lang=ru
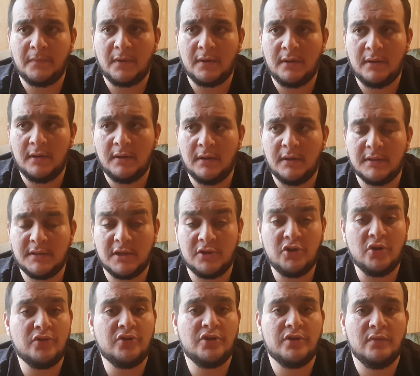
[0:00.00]
Э, за
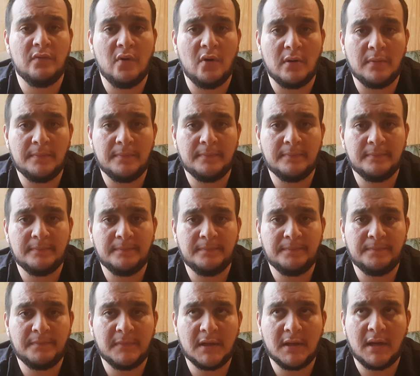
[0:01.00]
счет чего?
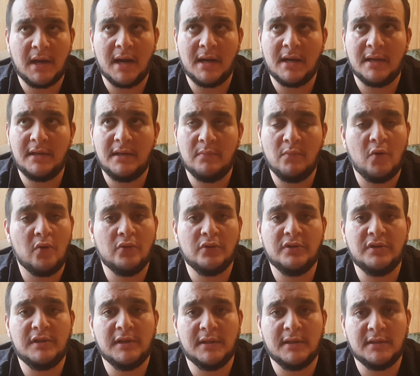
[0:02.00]
Как они могут
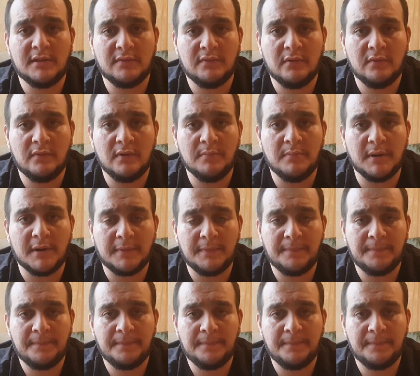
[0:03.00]
сделать свой выбор?